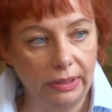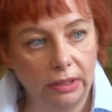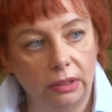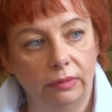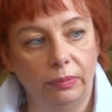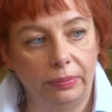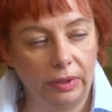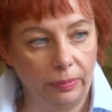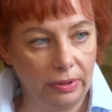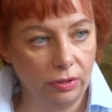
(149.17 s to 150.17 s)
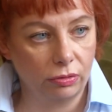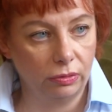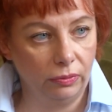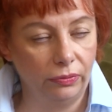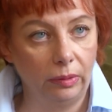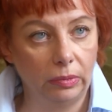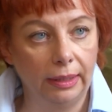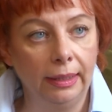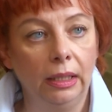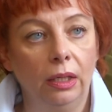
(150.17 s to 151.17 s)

длительного репетиционного времени.